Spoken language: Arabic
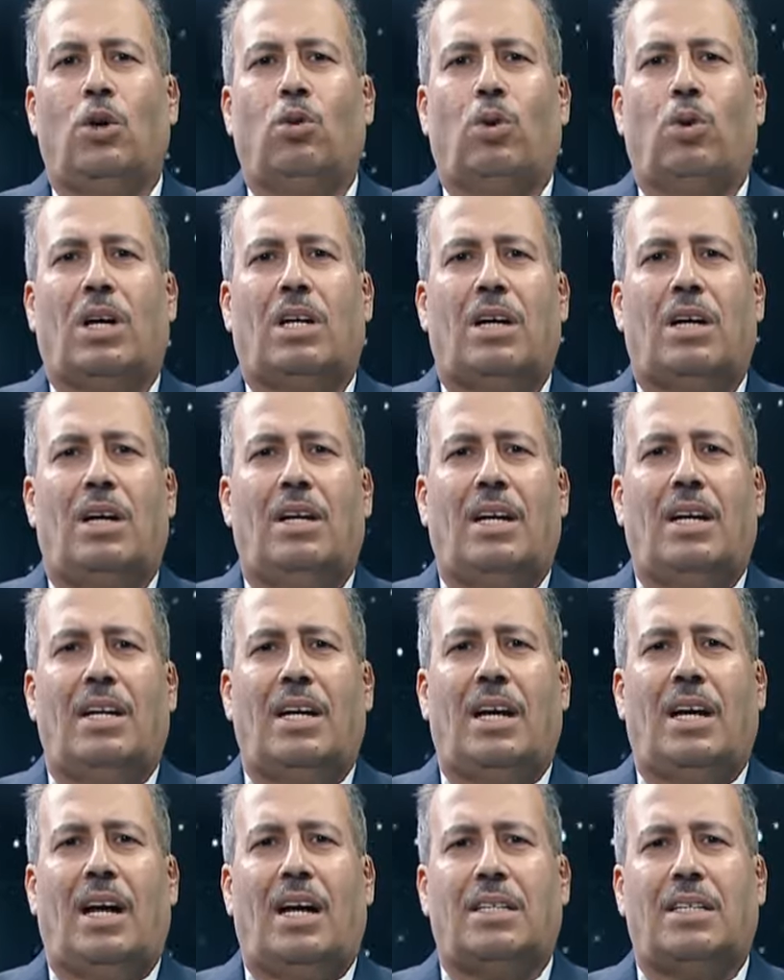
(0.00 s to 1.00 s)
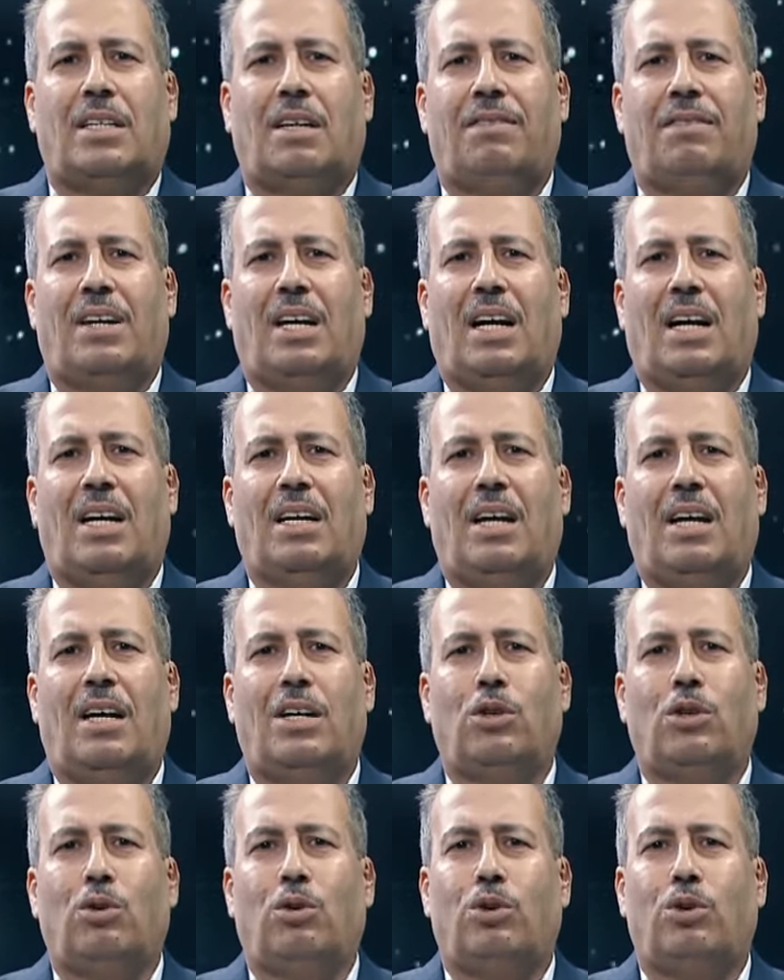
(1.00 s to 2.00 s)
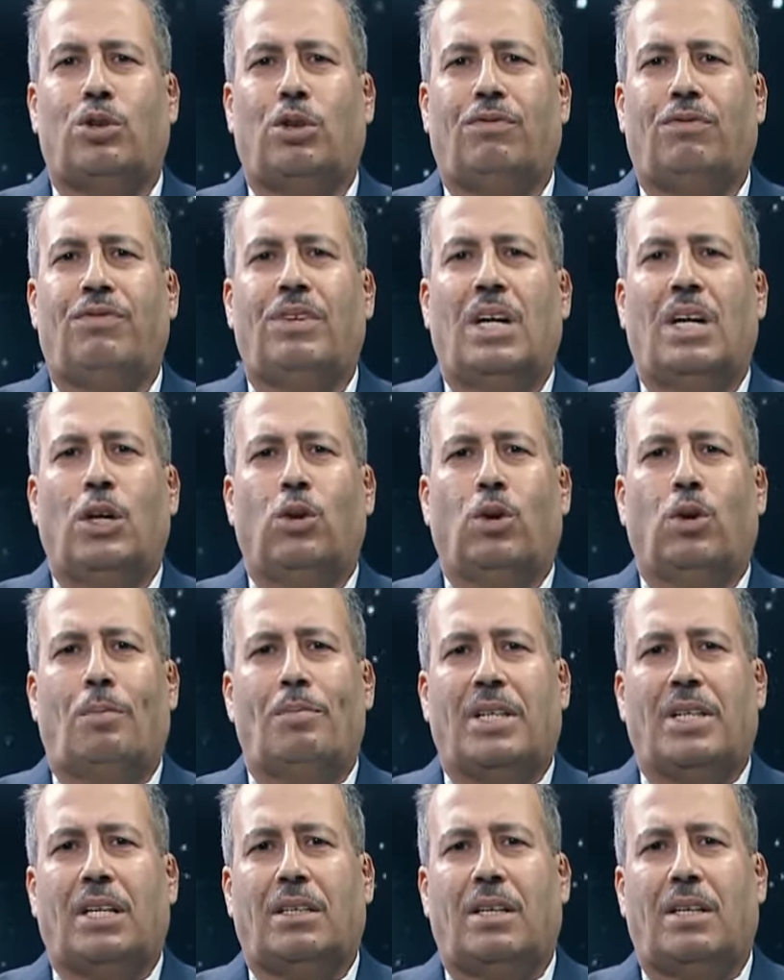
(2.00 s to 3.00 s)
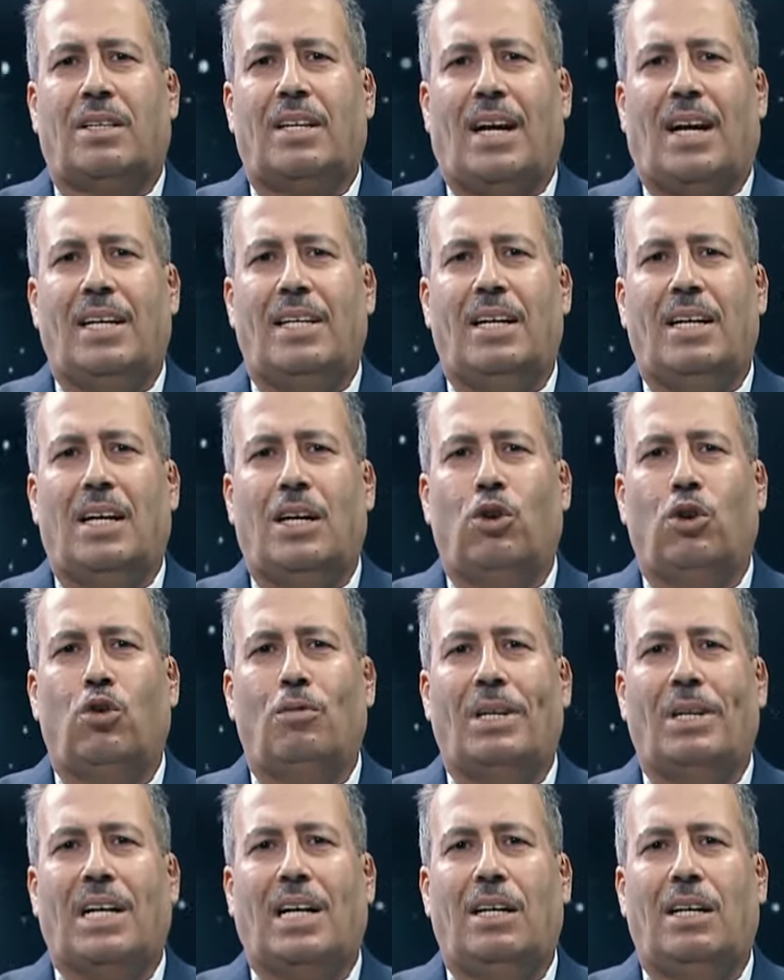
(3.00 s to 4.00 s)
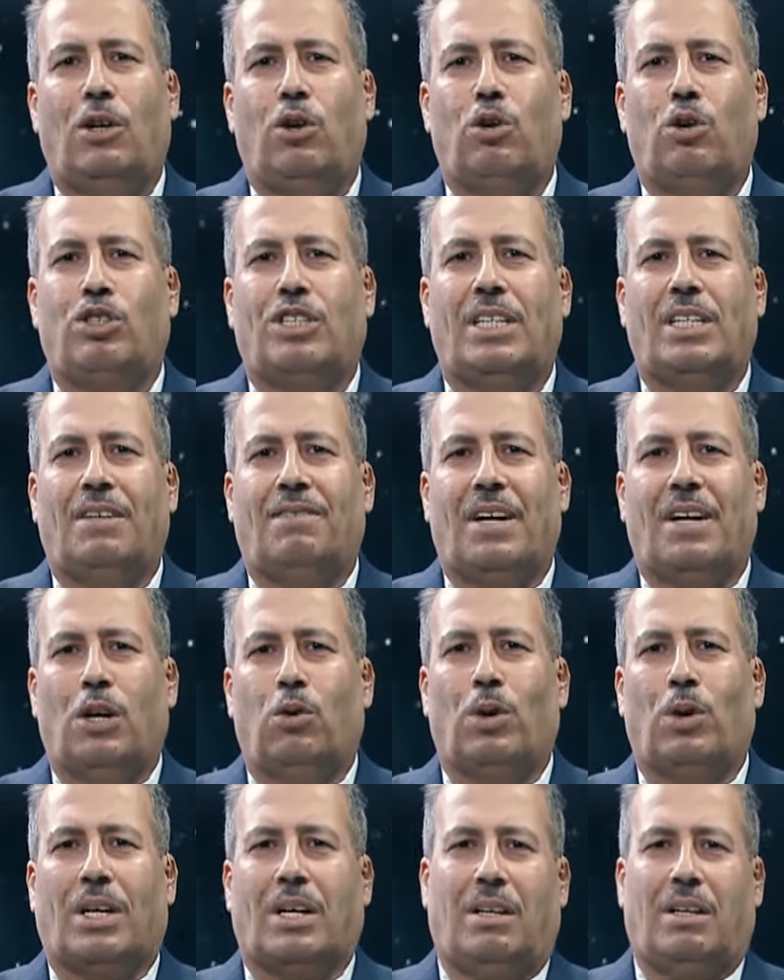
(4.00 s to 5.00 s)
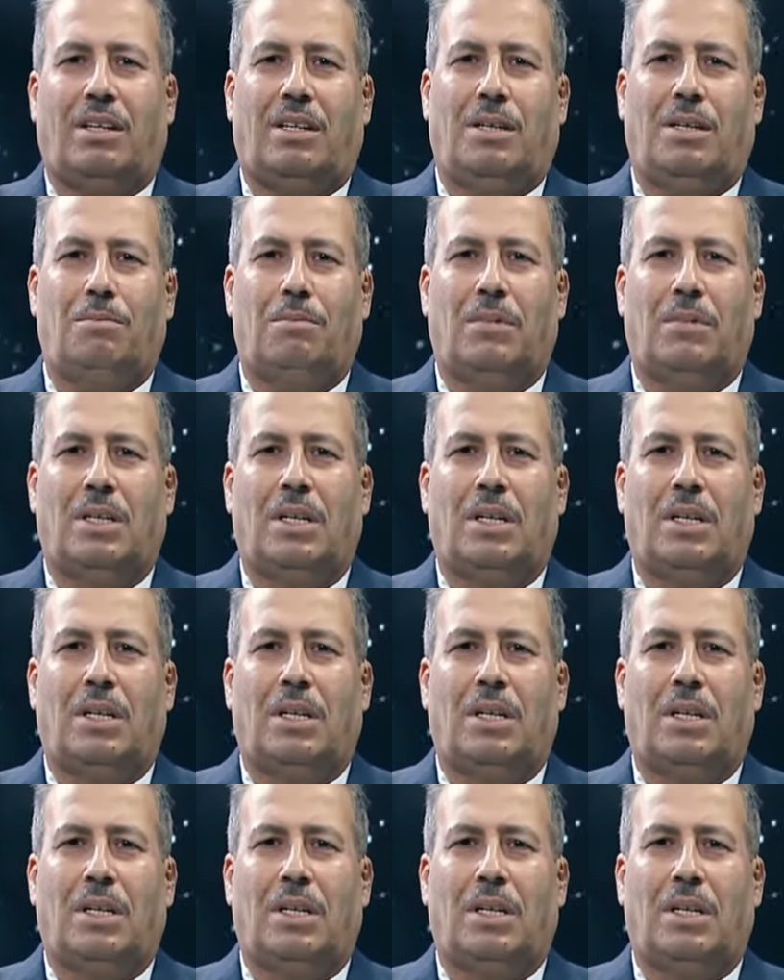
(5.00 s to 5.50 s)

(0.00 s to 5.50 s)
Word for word: وقال يا اسف على يوسف وابيضت عيناه من الحزن فهو كظيم